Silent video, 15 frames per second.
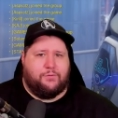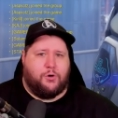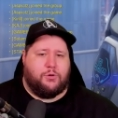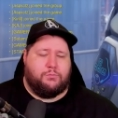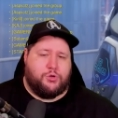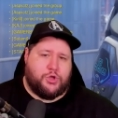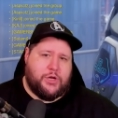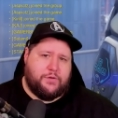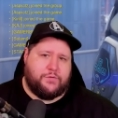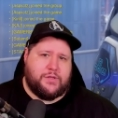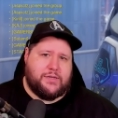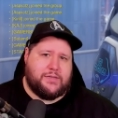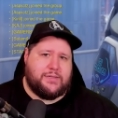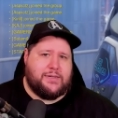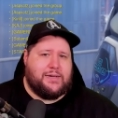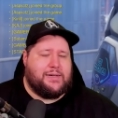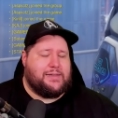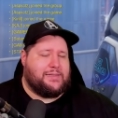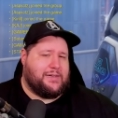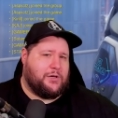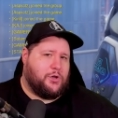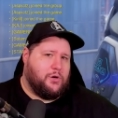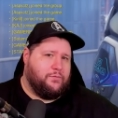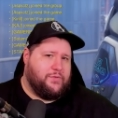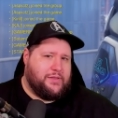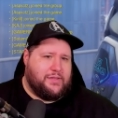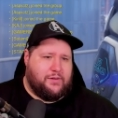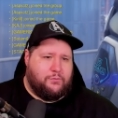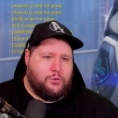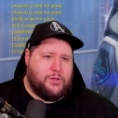Wochen beschäftigt. Dann kommt
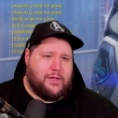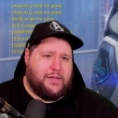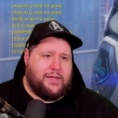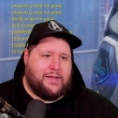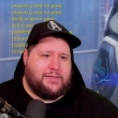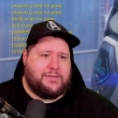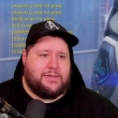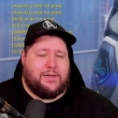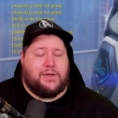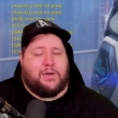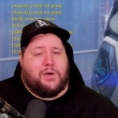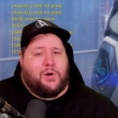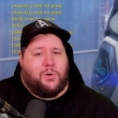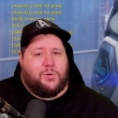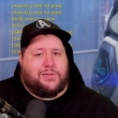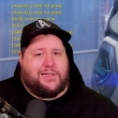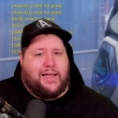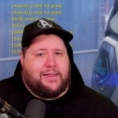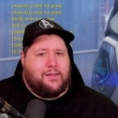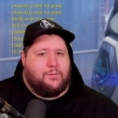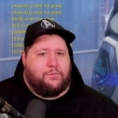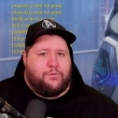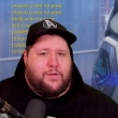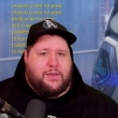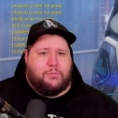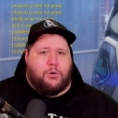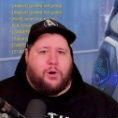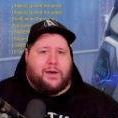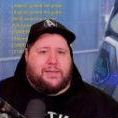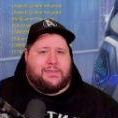Winter Wunderland und dann im
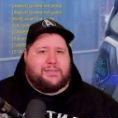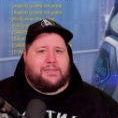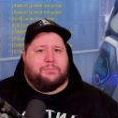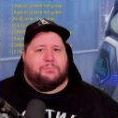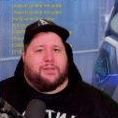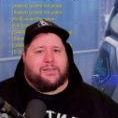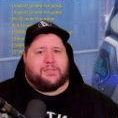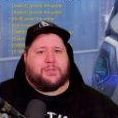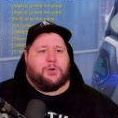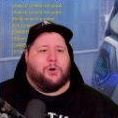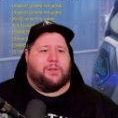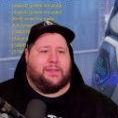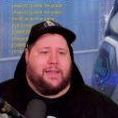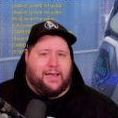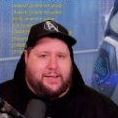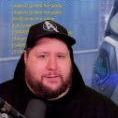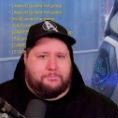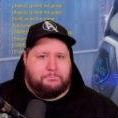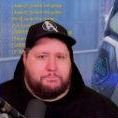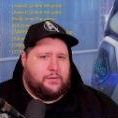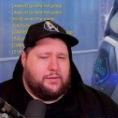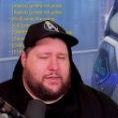Februar ist die BlizzCon Line.